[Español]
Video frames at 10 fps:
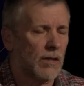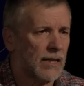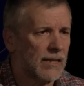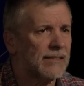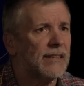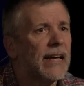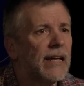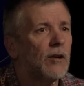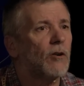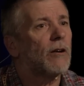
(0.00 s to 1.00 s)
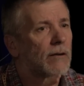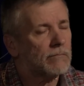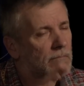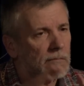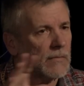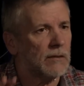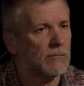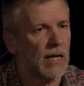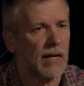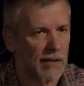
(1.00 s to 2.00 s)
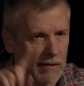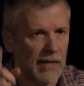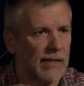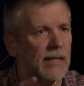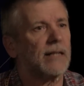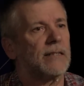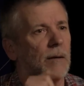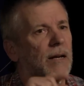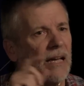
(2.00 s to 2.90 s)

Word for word: eh, estéreo, en unas letras que se llaman